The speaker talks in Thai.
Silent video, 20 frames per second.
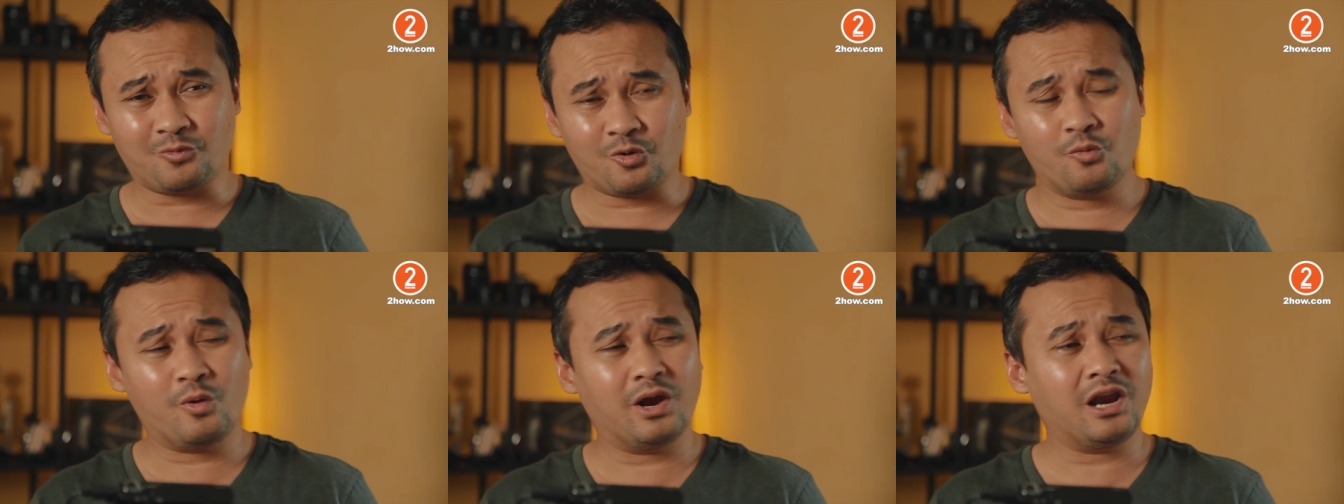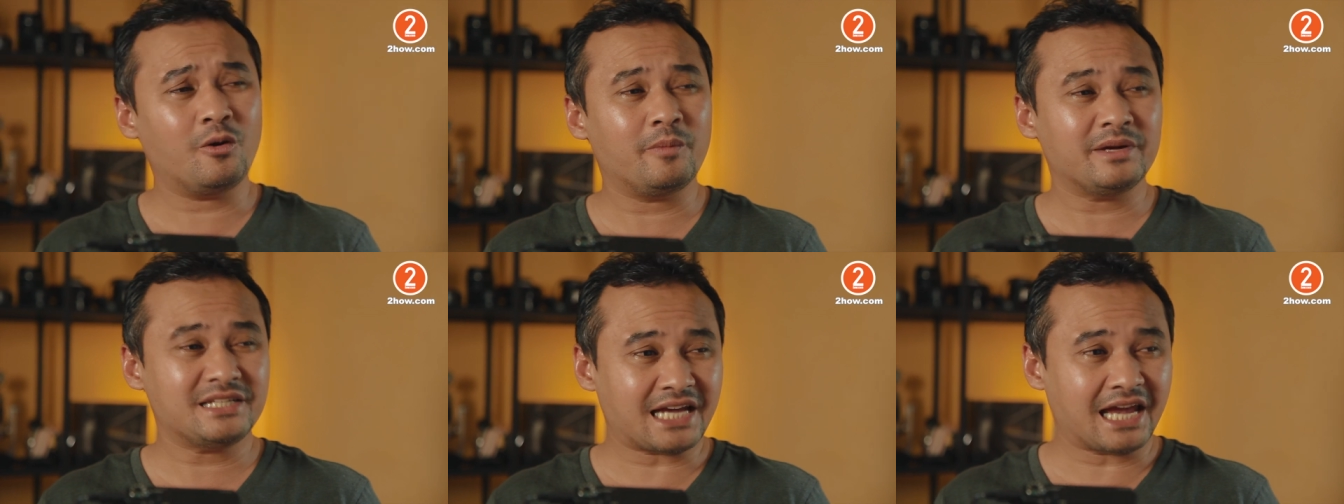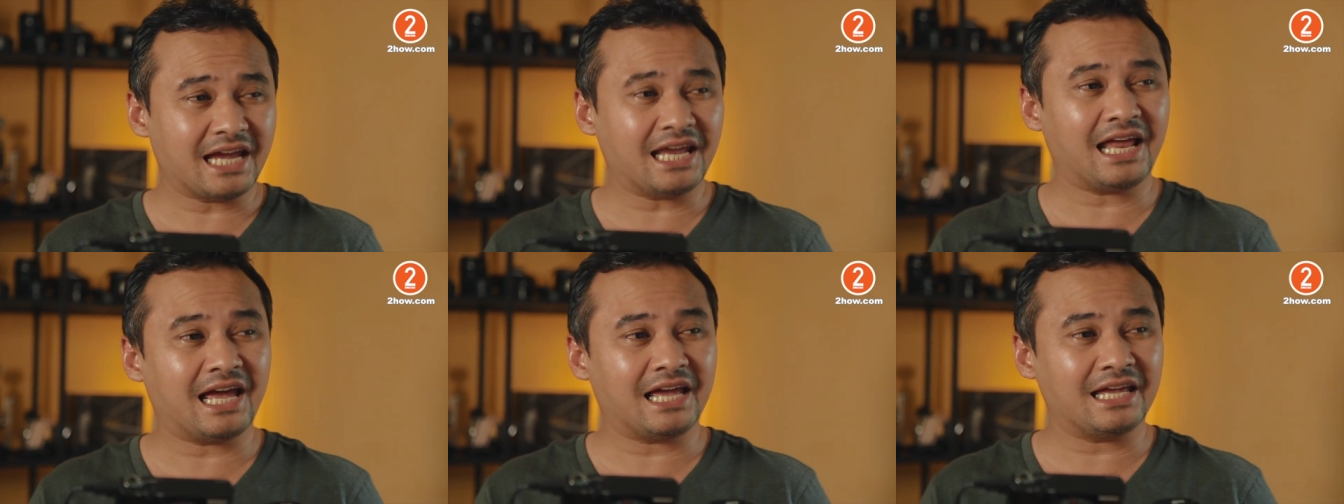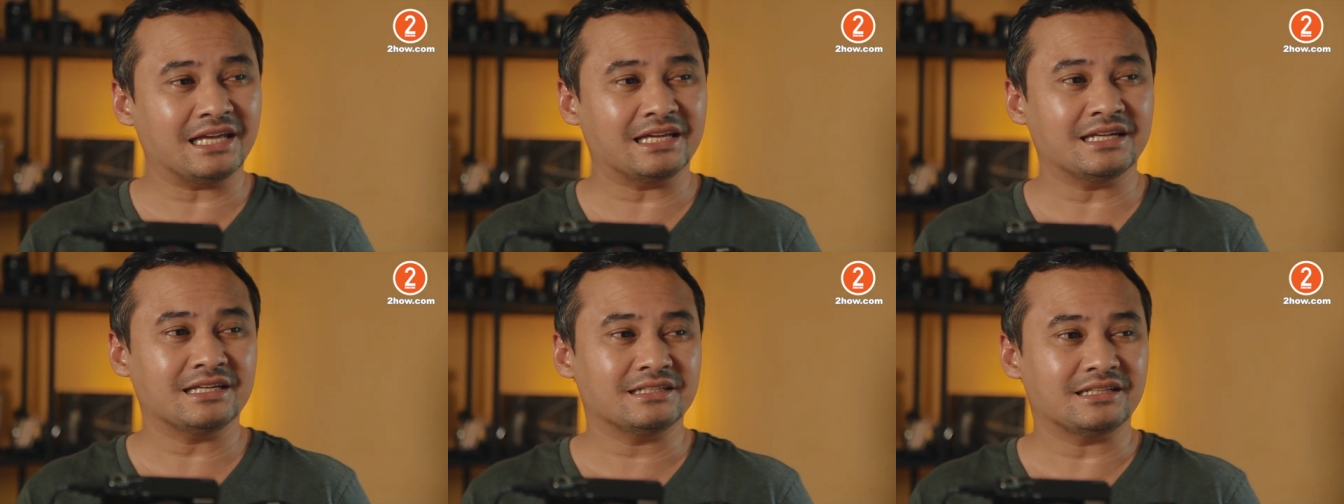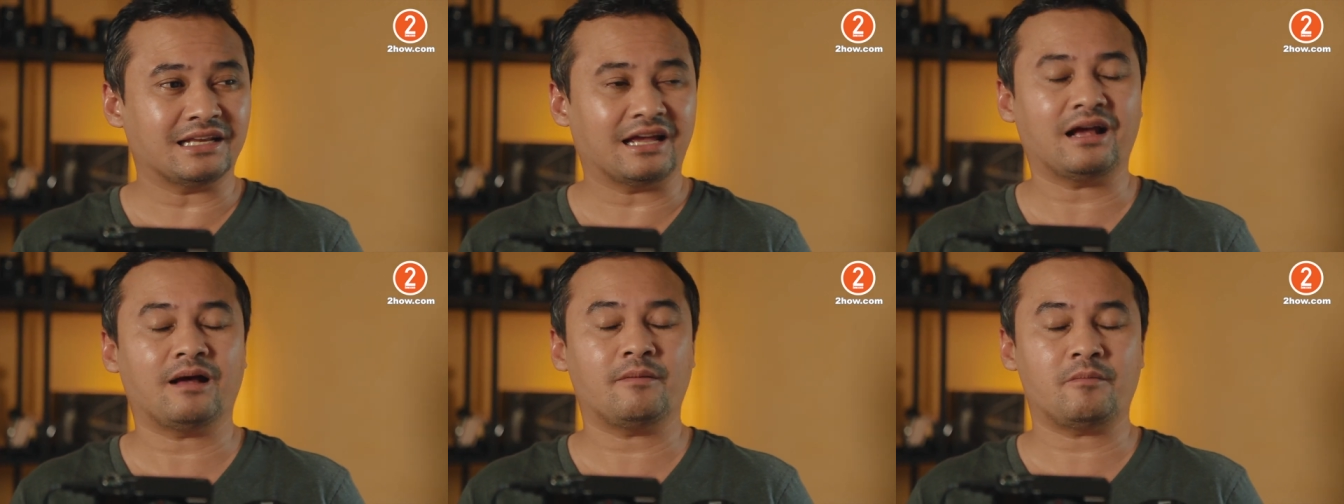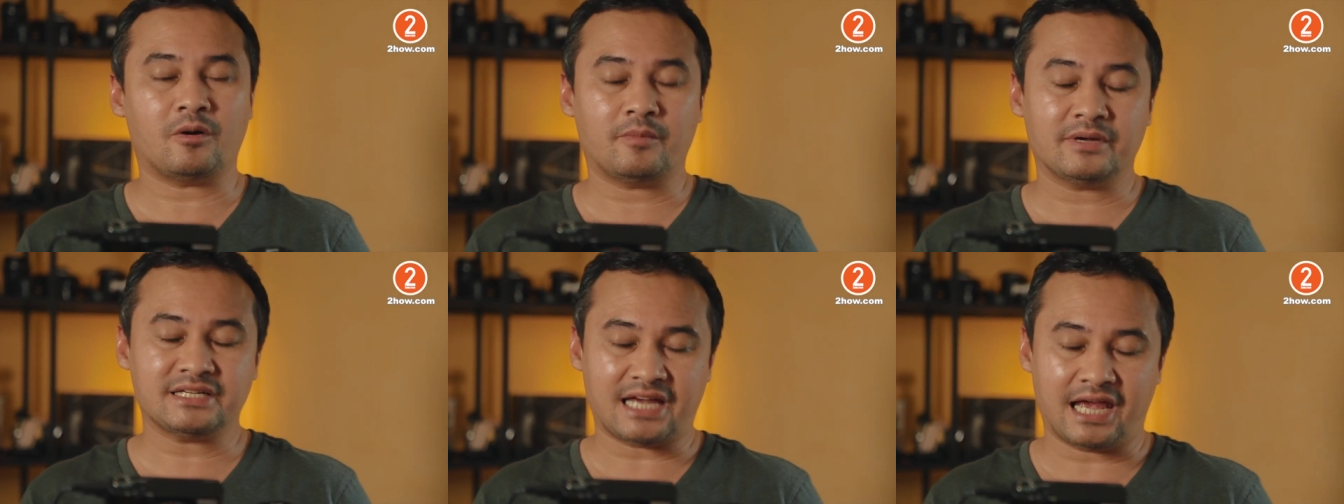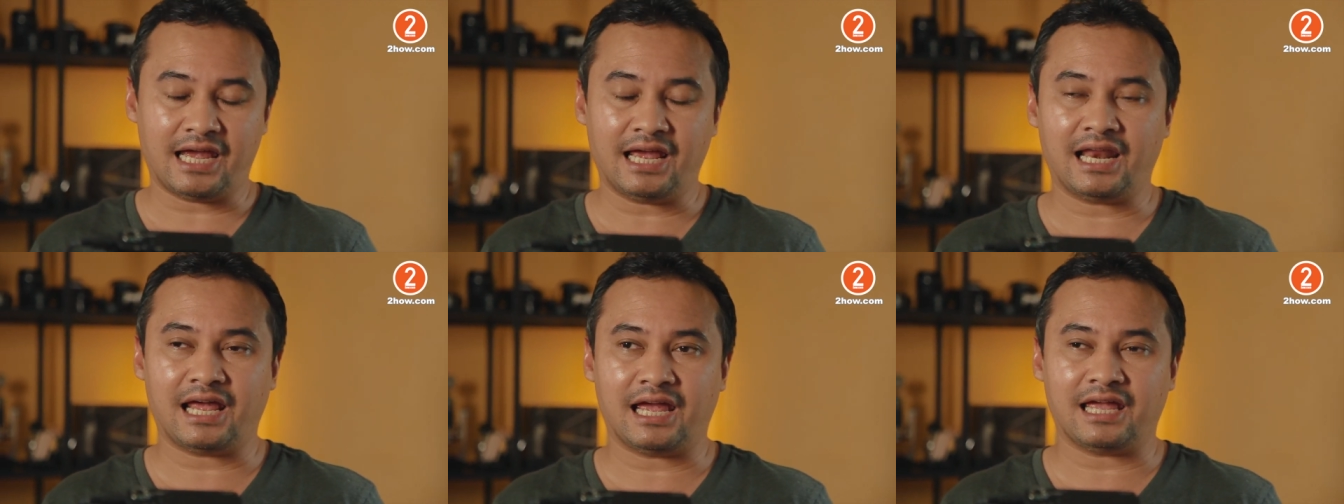ว่าเราไปใช้อะไรนะครับเอาไปใช้
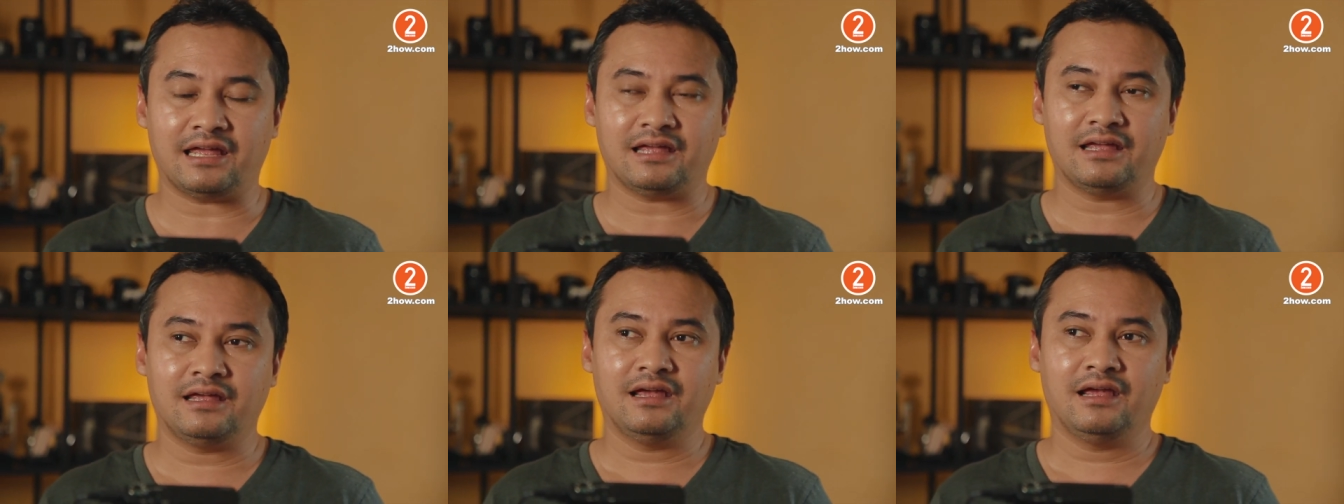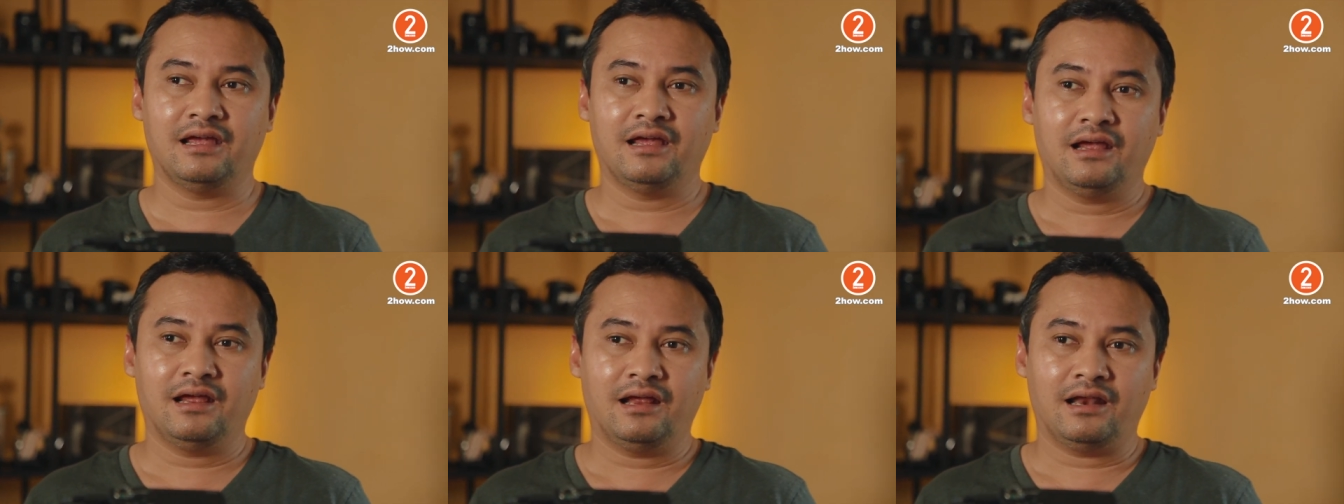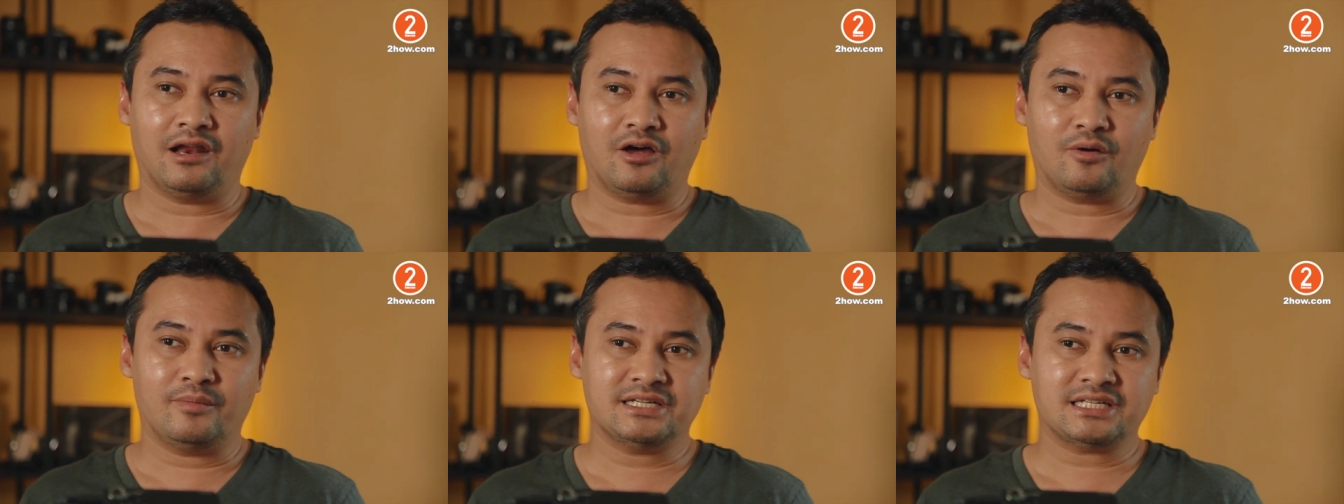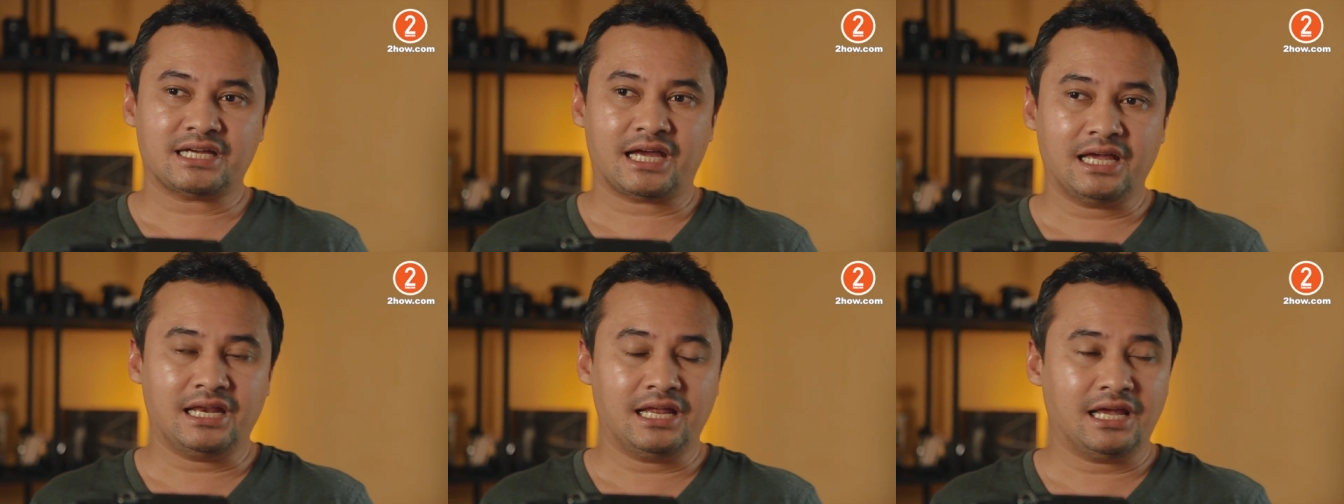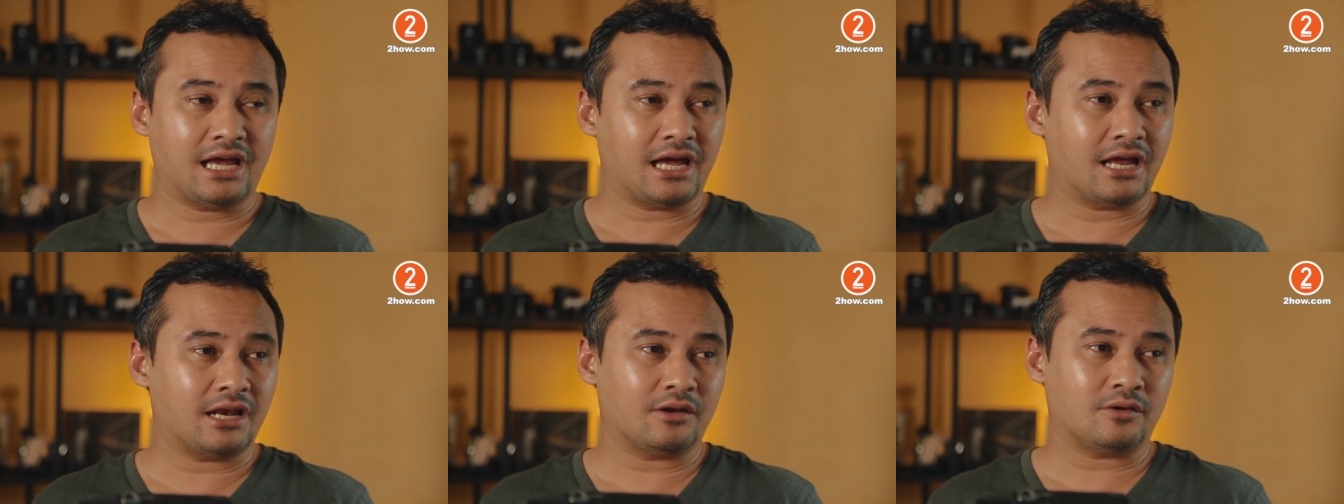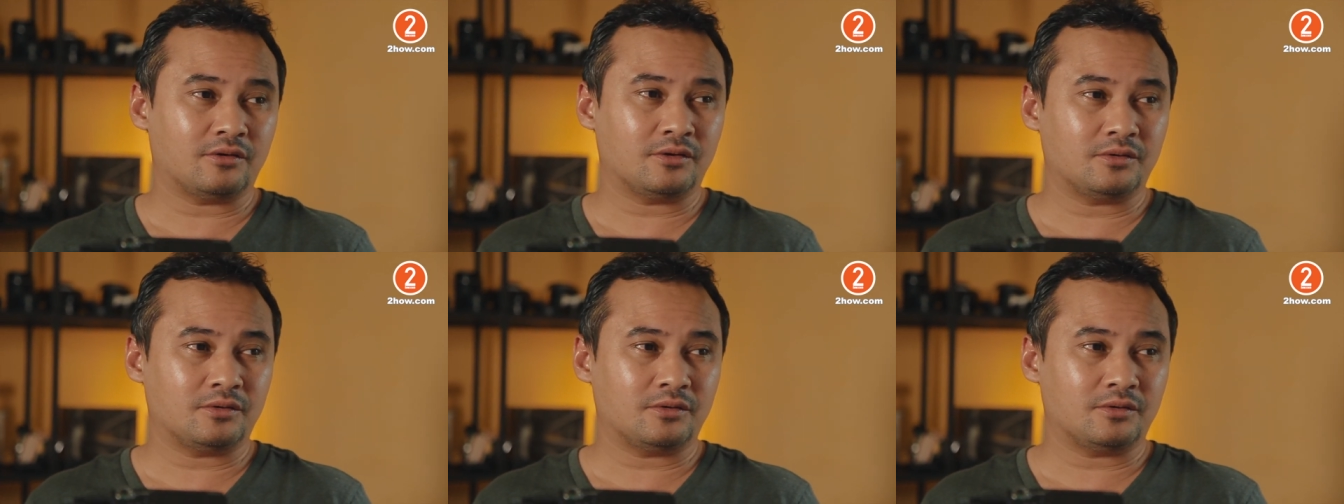อะไร เราไปใช้ในงาน